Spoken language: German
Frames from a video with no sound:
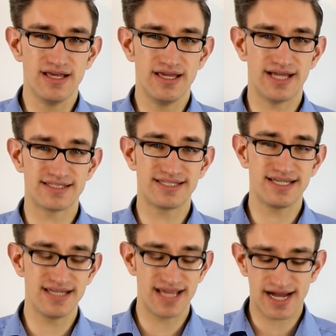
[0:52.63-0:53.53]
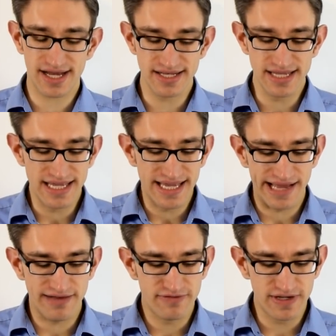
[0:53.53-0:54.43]
ja, zehn Jahren
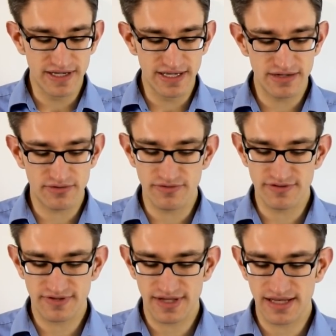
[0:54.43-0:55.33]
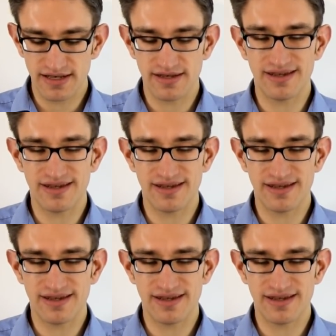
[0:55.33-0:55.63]
entwickelt und wir sehen,